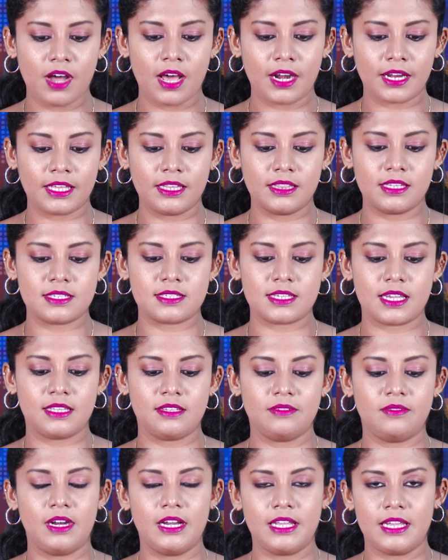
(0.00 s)
வார இந்த
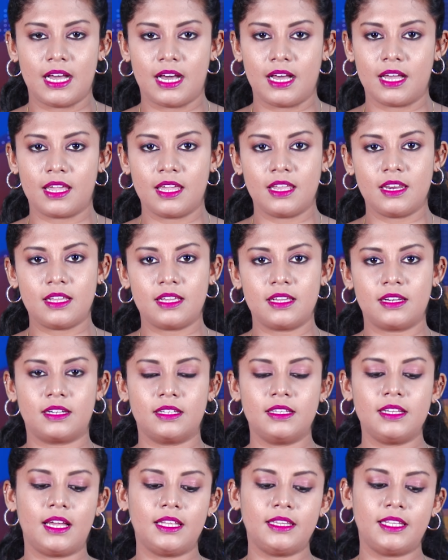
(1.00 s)
செய்தி வெளியாகி
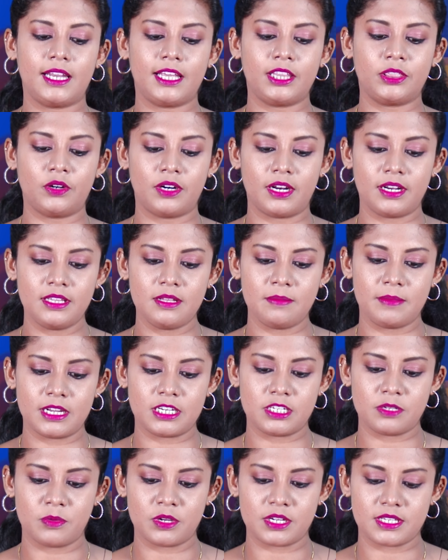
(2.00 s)
இருக்கின்றது அதனைத் தொடர்ந்து
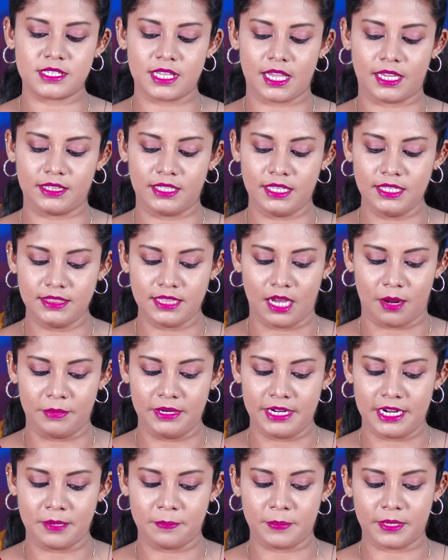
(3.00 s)
மற்றொரு செய்தி
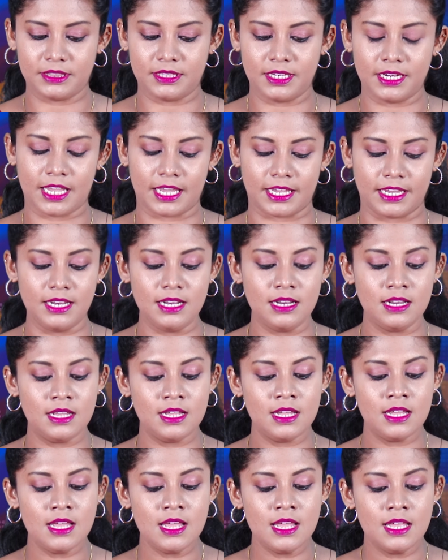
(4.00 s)
தமிழன் பத்திரிகையில்
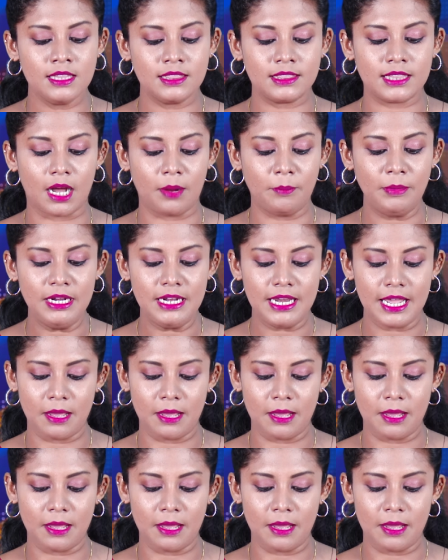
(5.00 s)
தமிழ்